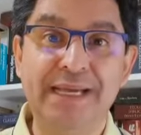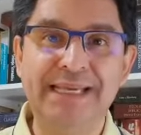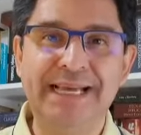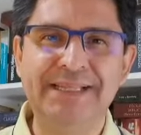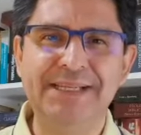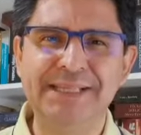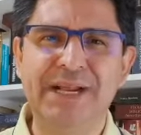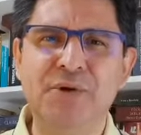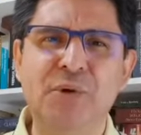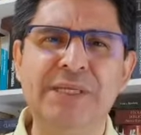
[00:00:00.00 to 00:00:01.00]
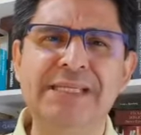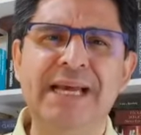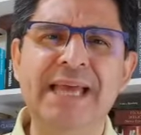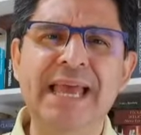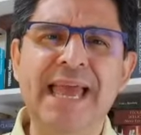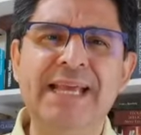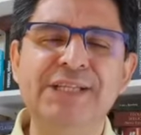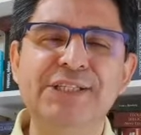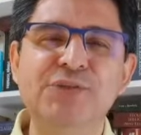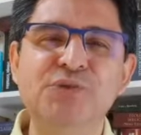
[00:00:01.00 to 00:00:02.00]
E a terceira coisa é
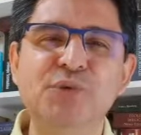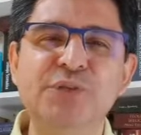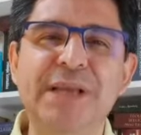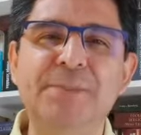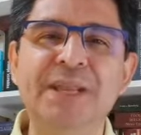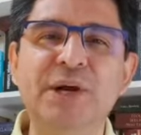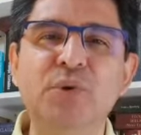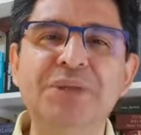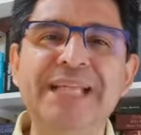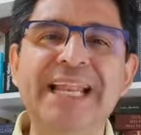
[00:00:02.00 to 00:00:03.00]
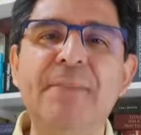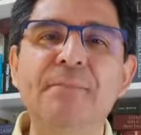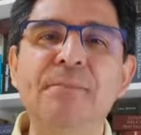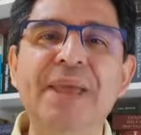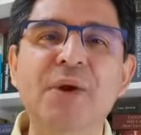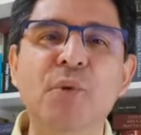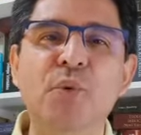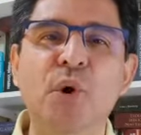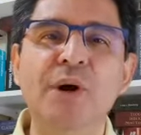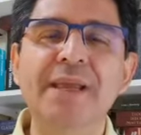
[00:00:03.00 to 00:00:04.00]
que Jesus aplica o
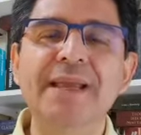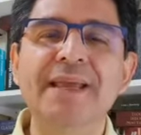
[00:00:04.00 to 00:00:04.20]
terapeuo,